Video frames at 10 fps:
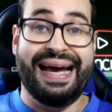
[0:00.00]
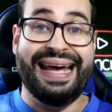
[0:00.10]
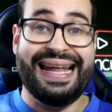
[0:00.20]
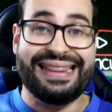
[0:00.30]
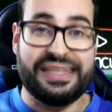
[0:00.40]

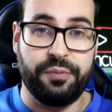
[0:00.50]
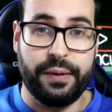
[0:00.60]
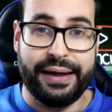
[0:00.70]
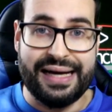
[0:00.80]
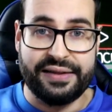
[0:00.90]
gratis
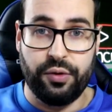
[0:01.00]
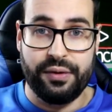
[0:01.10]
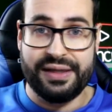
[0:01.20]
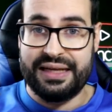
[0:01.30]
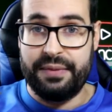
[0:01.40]
poner las
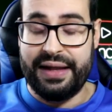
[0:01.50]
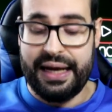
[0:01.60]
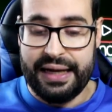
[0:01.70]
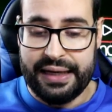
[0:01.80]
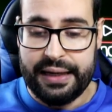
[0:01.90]
denuncias que me dé
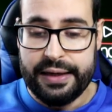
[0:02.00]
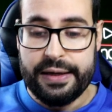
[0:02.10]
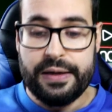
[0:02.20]
la gana.